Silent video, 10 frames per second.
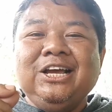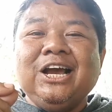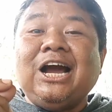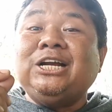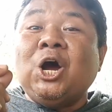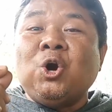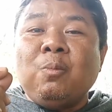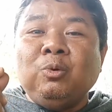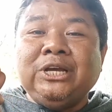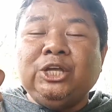Kadang
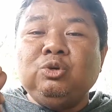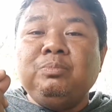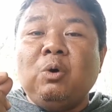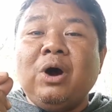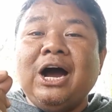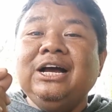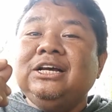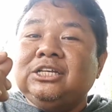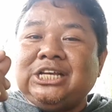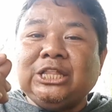romonya itu bawa
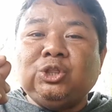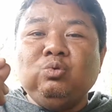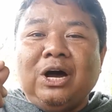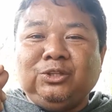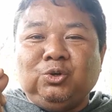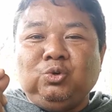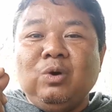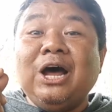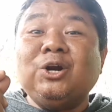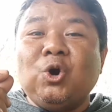satu atau
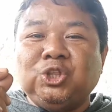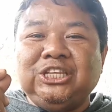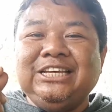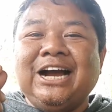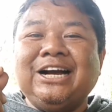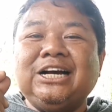dua roti yang